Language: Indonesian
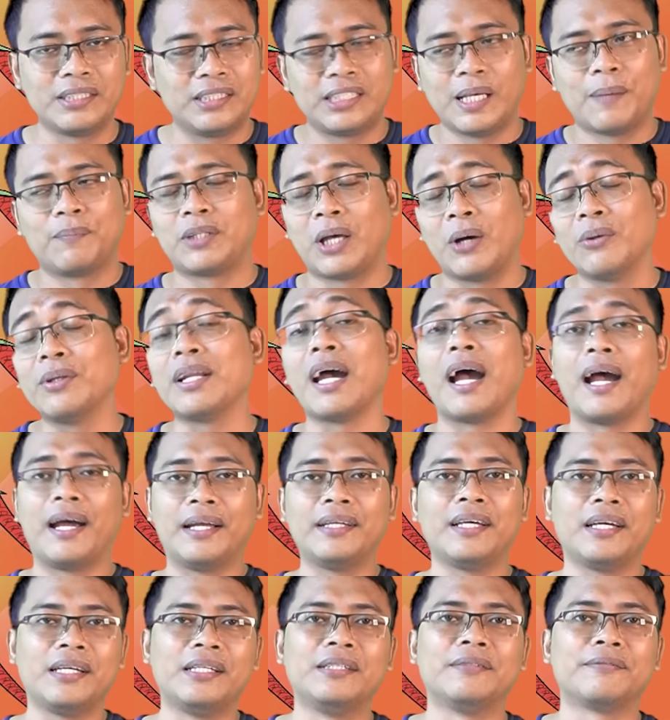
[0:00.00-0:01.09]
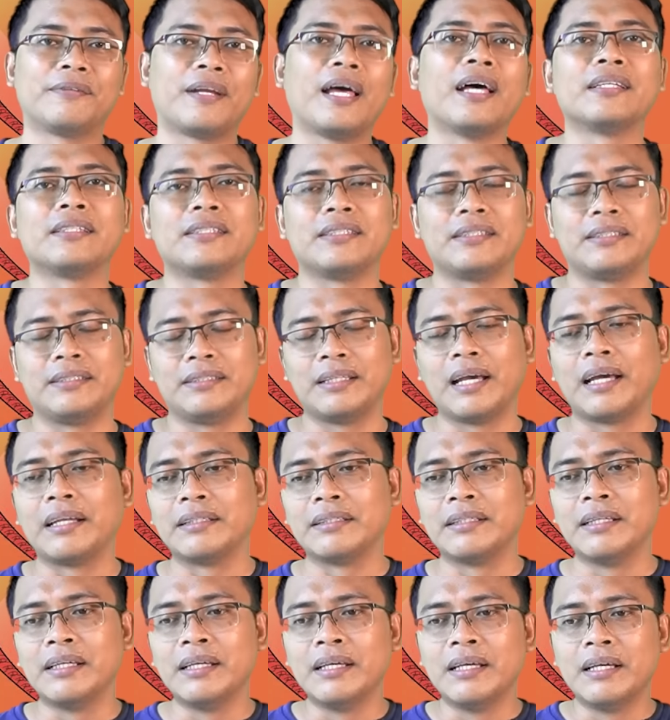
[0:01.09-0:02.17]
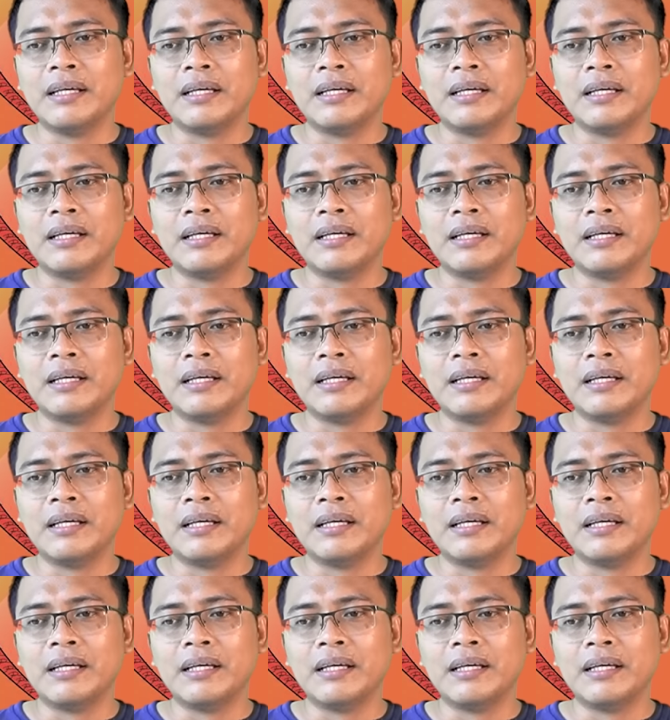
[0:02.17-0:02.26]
Setiap tahun ada inflasi dan